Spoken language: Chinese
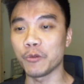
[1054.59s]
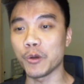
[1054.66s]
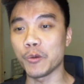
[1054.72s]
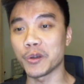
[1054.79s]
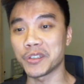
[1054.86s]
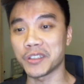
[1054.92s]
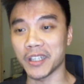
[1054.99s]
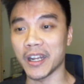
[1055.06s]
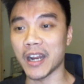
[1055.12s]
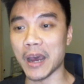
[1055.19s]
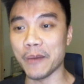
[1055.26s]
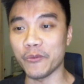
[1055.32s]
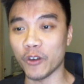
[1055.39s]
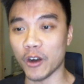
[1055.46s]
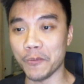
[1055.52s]
we will stand
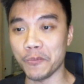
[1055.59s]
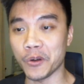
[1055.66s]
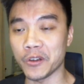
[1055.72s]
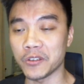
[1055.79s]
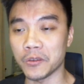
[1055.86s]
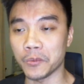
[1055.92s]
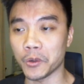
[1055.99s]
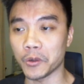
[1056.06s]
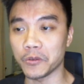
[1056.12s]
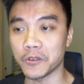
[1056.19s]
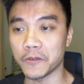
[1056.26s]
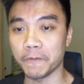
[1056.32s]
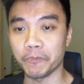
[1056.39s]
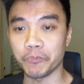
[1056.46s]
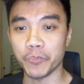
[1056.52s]
up for our principles,